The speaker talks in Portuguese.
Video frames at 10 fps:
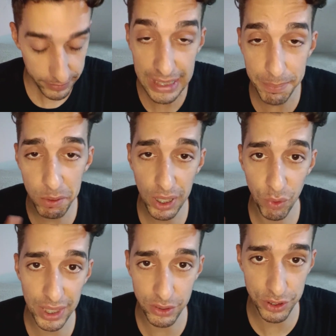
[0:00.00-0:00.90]
que pelo que eu
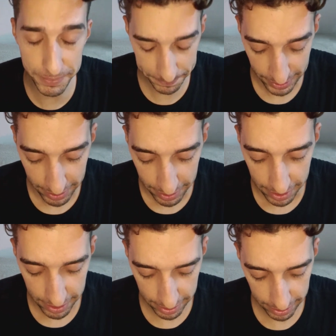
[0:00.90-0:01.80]
entendi,
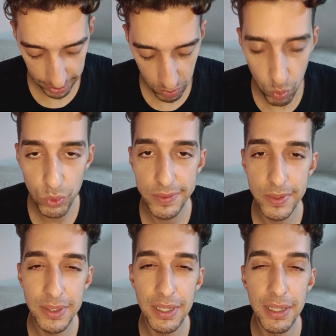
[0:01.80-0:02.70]
é, é como se
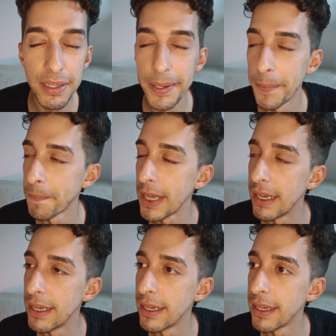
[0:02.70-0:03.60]
você
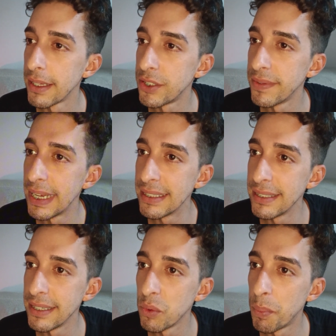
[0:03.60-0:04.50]

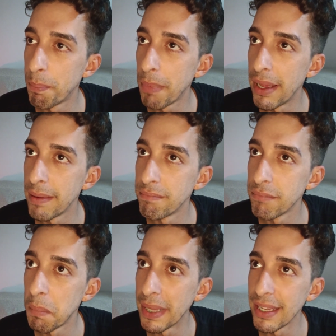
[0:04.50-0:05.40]
tivesse o é,
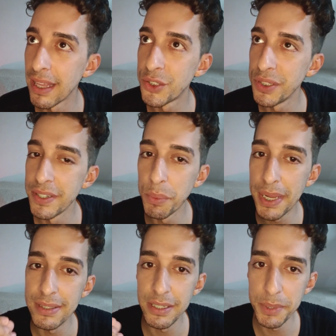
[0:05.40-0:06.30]
a tentativa do
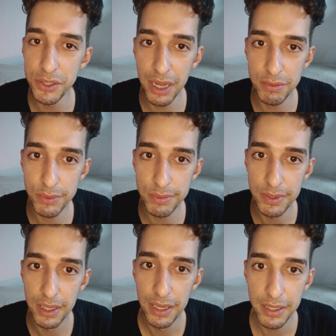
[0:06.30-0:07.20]
prazer imediato,
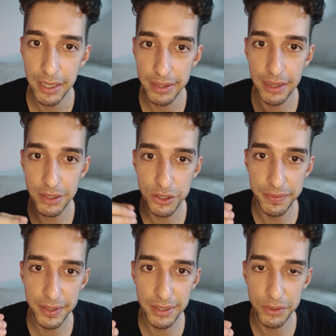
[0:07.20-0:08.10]
né? A
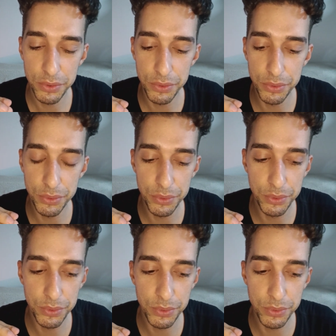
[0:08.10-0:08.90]
tentativa do, do...